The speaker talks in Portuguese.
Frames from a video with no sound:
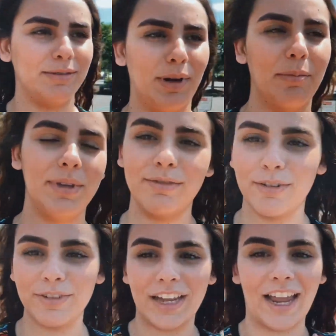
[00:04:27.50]
Pra mim, vou
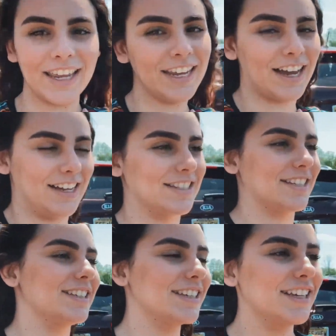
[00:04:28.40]
ficar em casa.
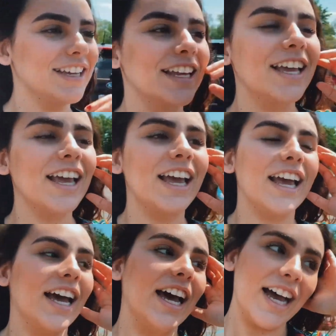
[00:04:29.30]

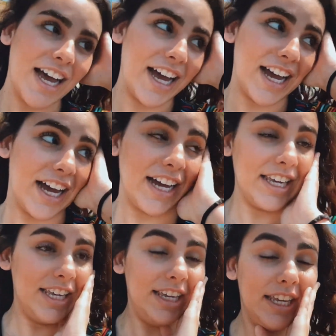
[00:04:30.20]

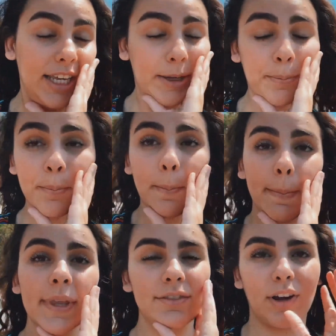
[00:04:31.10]
Aí,
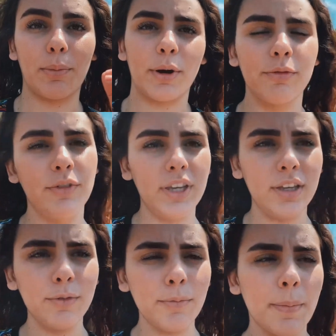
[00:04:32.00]
a gente vai comprar o
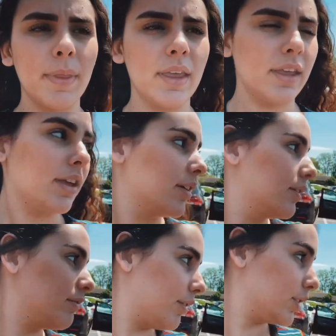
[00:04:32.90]
vinho,
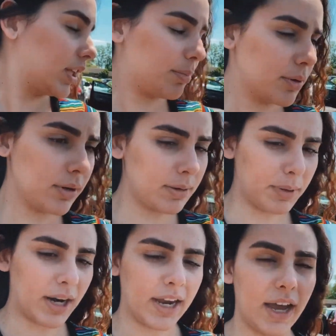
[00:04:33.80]
vai voltar pro,
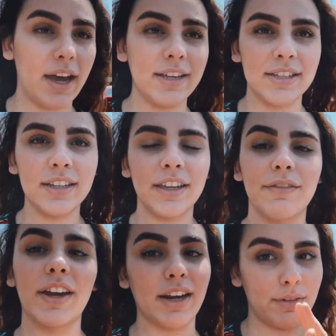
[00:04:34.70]
pra casa e
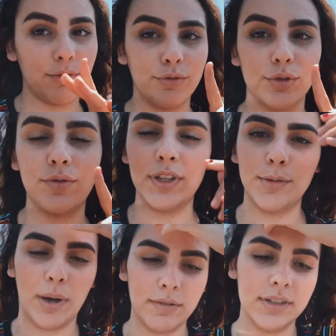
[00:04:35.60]
vai gravar os vídeos
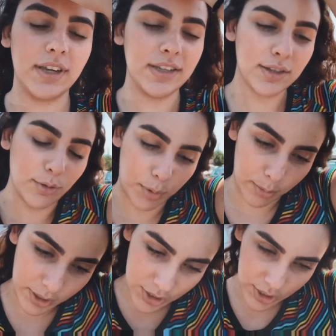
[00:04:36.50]
pra vocês que eu
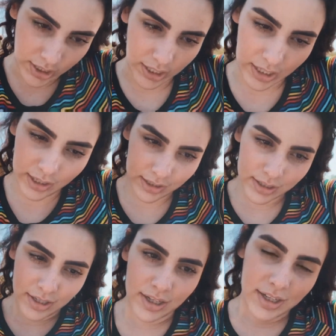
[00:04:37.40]
prometi
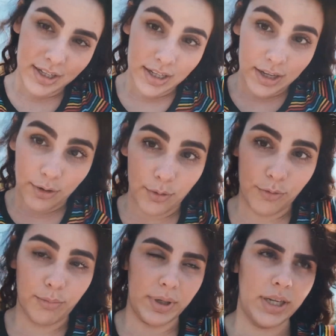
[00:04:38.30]
com
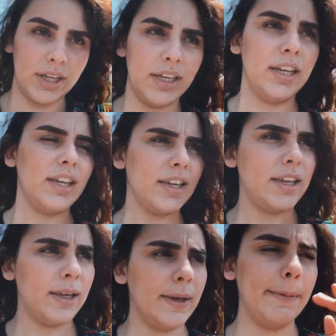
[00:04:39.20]
o Mini
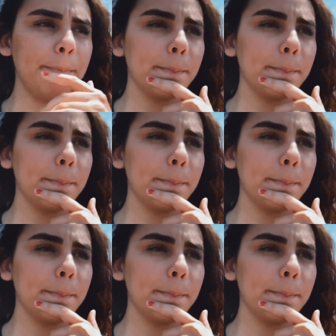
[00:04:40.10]
e...